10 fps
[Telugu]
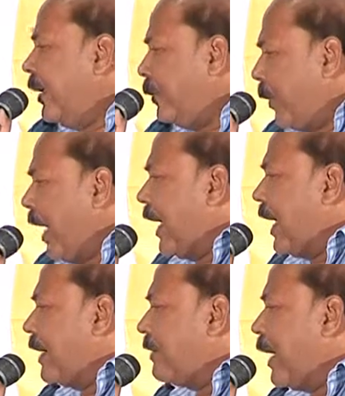ఇప్పుడేగా
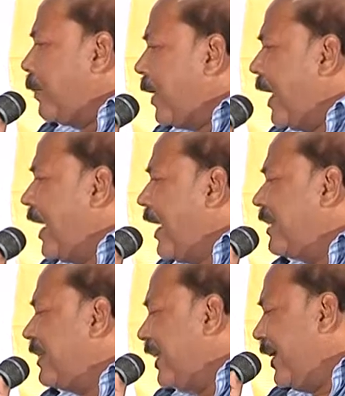రాశాను అప్పుడే ఇలా
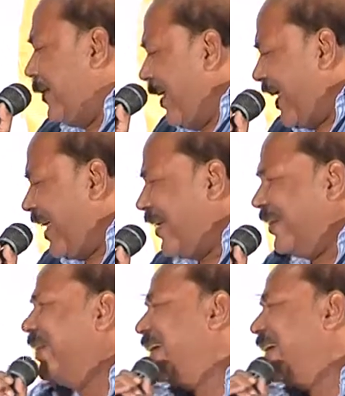నచ్చిందని కూడా అన్నాను